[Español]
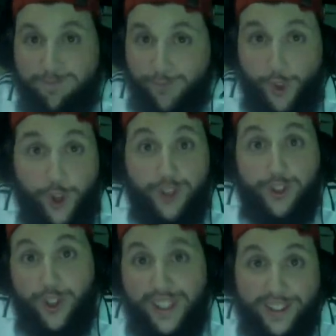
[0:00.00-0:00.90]
Dos
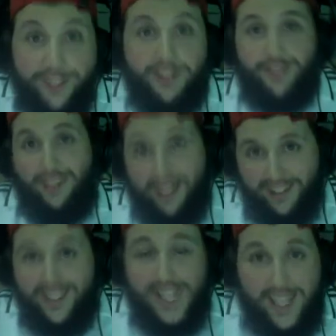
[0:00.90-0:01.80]
golitos de Fellaini,
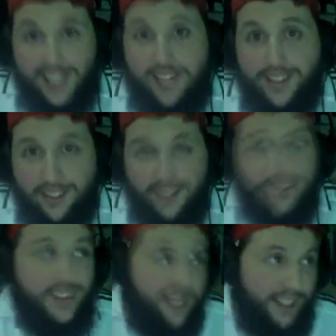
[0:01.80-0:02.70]
¿entendéis?
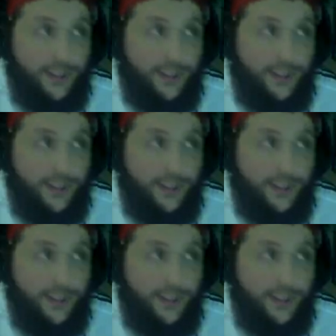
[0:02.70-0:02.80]
¿Entendéis lo que